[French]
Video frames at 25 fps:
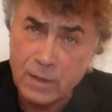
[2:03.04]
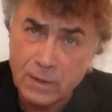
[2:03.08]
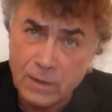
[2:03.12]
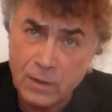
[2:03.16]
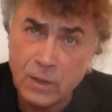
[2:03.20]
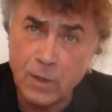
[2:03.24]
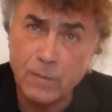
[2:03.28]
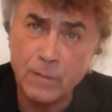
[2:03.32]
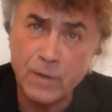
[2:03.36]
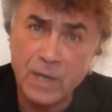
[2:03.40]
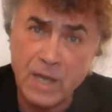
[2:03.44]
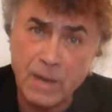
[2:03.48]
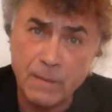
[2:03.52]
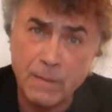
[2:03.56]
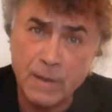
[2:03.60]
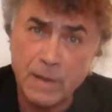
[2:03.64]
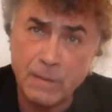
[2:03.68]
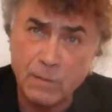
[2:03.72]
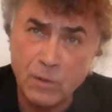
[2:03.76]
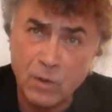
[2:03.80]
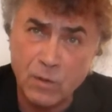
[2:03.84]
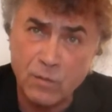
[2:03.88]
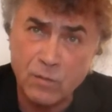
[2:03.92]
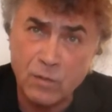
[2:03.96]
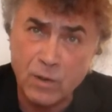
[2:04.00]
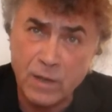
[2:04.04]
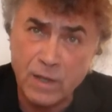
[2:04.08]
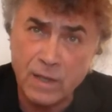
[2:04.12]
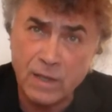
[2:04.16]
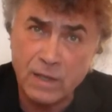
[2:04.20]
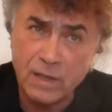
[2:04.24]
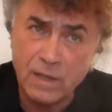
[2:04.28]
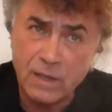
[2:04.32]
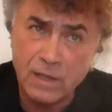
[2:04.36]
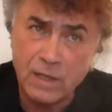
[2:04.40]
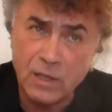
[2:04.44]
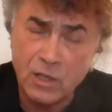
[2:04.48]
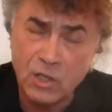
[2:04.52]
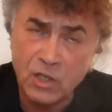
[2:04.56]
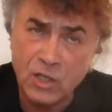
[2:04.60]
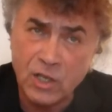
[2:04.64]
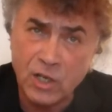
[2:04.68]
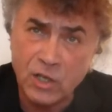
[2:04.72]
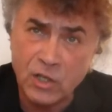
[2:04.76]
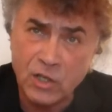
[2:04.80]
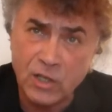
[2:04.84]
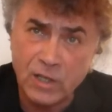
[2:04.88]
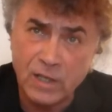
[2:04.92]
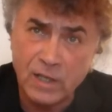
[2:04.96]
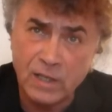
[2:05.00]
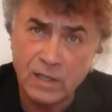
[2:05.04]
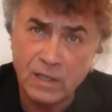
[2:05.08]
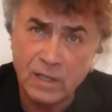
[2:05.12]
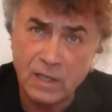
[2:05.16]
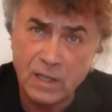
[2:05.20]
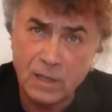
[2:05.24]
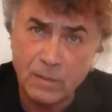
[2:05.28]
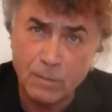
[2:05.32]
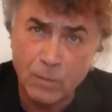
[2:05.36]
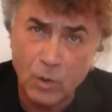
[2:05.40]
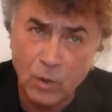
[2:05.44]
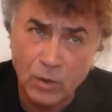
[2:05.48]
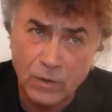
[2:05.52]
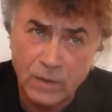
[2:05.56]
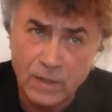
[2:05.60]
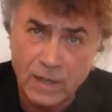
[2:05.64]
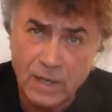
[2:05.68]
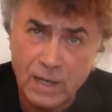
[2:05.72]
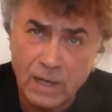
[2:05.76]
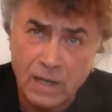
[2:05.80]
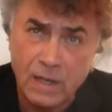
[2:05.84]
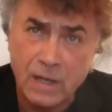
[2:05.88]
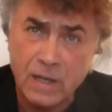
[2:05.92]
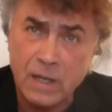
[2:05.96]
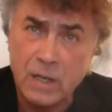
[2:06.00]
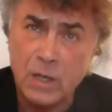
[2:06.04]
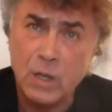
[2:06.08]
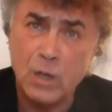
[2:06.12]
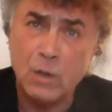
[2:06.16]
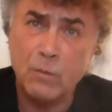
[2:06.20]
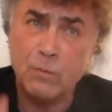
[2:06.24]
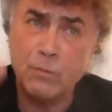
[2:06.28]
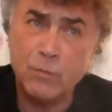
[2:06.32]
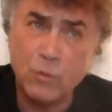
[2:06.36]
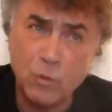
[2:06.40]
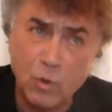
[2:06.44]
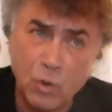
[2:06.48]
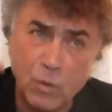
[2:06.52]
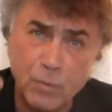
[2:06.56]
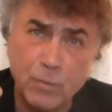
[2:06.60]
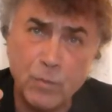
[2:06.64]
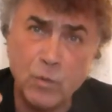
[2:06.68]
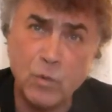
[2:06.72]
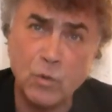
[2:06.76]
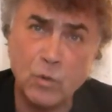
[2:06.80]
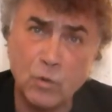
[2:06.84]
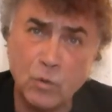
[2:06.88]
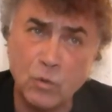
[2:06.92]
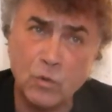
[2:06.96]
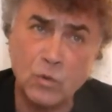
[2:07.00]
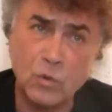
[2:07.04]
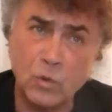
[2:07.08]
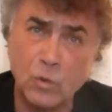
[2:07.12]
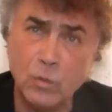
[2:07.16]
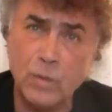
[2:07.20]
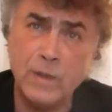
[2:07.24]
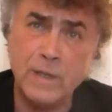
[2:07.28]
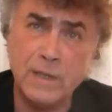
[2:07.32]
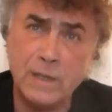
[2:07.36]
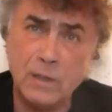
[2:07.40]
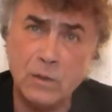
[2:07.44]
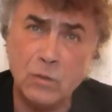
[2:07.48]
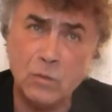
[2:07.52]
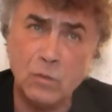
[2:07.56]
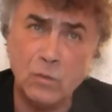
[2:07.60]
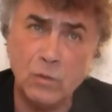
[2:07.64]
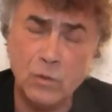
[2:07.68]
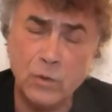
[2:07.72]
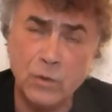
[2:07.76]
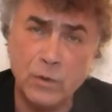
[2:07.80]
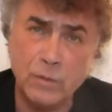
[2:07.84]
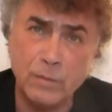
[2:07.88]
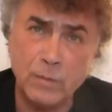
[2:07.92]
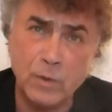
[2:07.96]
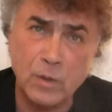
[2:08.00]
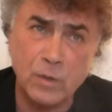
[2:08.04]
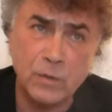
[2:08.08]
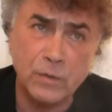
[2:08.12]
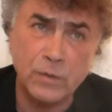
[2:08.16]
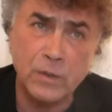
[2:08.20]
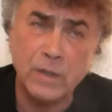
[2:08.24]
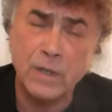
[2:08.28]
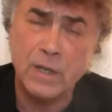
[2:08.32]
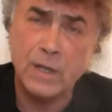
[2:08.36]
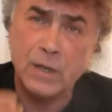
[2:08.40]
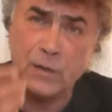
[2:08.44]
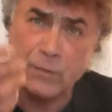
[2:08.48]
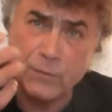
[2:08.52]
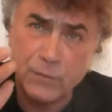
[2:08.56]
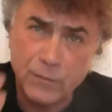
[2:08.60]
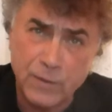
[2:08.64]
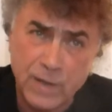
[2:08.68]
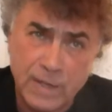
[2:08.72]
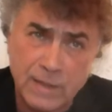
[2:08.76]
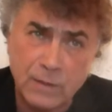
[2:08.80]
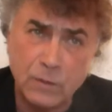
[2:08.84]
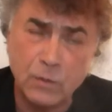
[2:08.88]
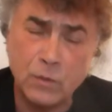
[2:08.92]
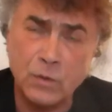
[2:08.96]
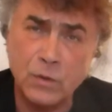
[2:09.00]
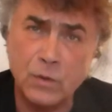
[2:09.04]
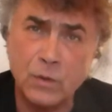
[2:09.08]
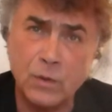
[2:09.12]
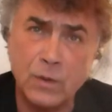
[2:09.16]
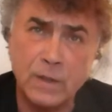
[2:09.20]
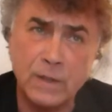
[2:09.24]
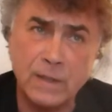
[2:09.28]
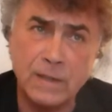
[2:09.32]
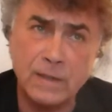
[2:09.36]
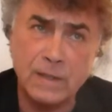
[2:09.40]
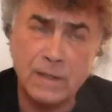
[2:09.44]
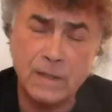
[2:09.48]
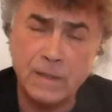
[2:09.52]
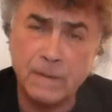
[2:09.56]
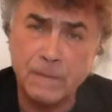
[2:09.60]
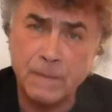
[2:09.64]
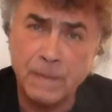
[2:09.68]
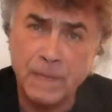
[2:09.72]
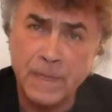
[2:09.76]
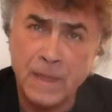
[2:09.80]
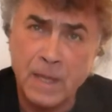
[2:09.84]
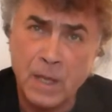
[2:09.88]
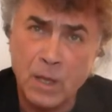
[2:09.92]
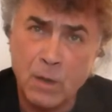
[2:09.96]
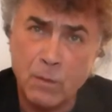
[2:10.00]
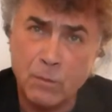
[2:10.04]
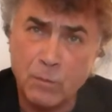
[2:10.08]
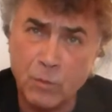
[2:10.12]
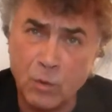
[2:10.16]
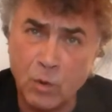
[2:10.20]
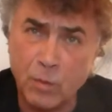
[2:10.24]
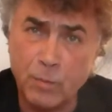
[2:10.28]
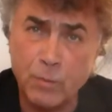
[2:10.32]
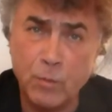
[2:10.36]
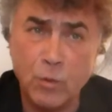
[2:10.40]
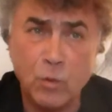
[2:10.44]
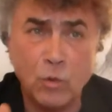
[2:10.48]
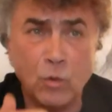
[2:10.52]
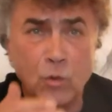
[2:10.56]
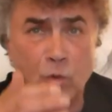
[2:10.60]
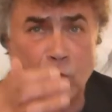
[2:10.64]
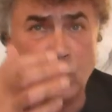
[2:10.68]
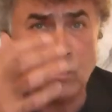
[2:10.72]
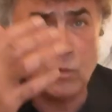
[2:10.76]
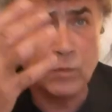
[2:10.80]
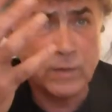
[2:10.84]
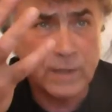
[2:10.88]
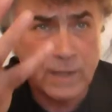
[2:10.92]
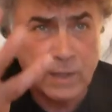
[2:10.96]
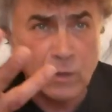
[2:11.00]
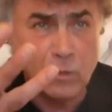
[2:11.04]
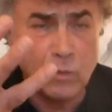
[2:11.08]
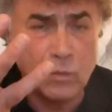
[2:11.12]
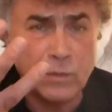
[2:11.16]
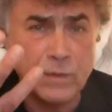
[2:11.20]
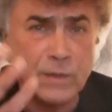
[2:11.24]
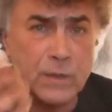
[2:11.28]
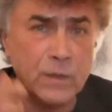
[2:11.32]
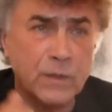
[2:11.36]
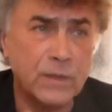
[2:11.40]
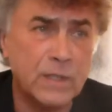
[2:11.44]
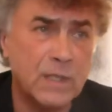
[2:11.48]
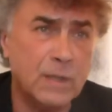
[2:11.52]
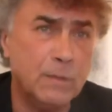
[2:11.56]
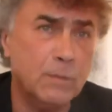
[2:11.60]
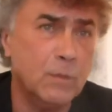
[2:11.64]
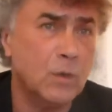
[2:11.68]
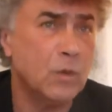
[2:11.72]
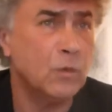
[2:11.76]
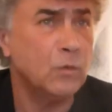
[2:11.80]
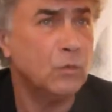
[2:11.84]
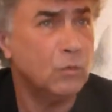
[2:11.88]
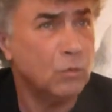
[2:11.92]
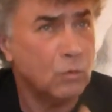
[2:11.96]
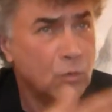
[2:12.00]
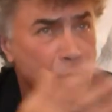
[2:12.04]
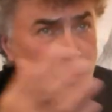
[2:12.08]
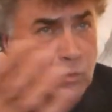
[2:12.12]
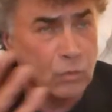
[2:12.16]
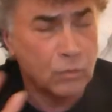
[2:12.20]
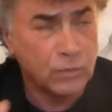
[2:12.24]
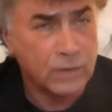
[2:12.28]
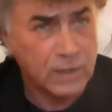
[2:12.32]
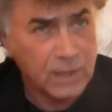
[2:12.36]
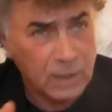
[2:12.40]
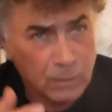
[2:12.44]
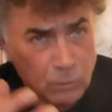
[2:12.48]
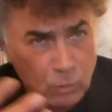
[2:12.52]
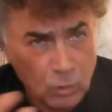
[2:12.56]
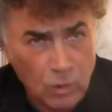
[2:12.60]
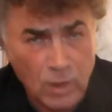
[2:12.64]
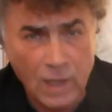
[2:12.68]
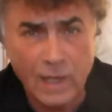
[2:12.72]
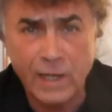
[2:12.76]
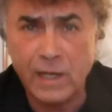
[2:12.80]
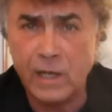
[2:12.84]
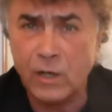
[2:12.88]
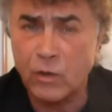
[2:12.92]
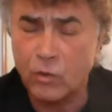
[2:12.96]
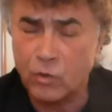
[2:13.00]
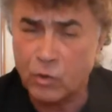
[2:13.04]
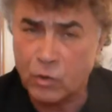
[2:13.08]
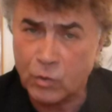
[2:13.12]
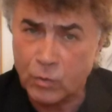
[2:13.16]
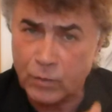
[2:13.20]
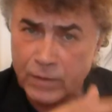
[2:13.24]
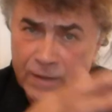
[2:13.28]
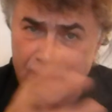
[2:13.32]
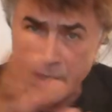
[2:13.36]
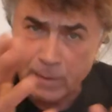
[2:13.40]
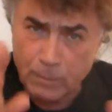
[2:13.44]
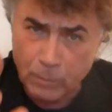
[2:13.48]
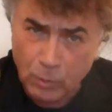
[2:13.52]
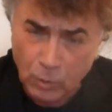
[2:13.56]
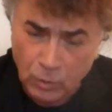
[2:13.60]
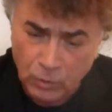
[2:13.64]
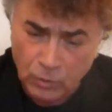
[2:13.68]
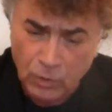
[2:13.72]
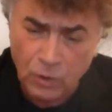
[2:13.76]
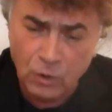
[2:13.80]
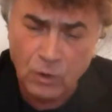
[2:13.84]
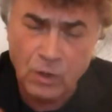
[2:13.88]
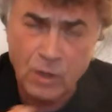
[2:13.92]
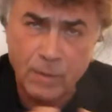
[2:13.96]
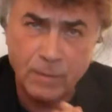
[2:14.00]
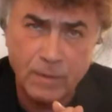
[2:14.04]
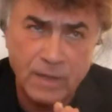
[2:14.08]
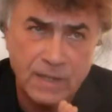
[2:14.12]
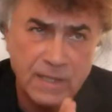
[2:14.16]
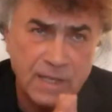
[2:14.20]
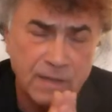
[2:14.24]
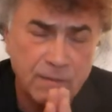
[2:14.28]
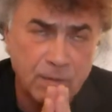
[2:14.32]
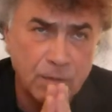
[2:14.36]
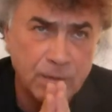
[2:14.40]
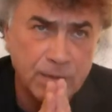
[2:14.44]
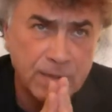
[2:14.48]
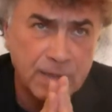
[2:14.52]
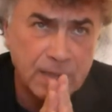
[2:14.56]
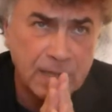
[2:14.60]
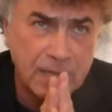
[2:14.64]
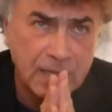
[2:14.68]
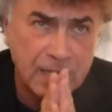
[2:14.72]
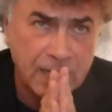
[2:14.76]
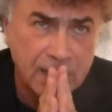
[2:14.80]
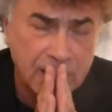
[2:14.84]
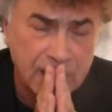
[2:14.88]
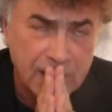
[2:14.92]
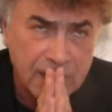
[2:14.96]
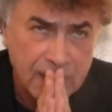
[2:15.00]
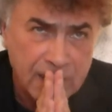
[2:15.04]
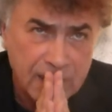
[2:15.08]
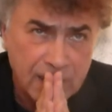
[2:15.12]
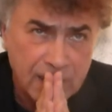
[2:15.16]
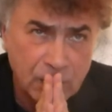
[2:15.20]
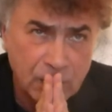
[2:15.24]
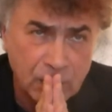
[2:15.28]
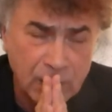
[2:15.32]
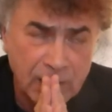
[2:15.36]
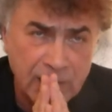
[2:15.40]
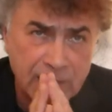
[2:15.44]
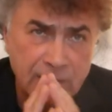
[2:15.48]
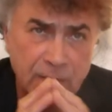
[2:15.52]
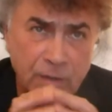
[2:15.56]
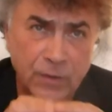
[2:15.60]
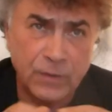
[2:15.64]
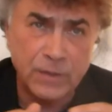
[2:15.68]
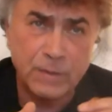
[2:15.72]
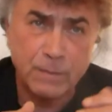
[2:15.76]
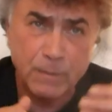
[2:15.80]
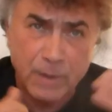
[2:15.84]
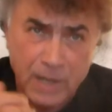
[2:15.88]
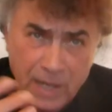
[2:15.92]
sommes capables d'envoyer des décharges électriques mortelles pour peu que celui qui nous le demande fasse autorité pour peu que nous ayons le sentiment de contribuer à quelque chose d'important comme les avancées de la, de la science.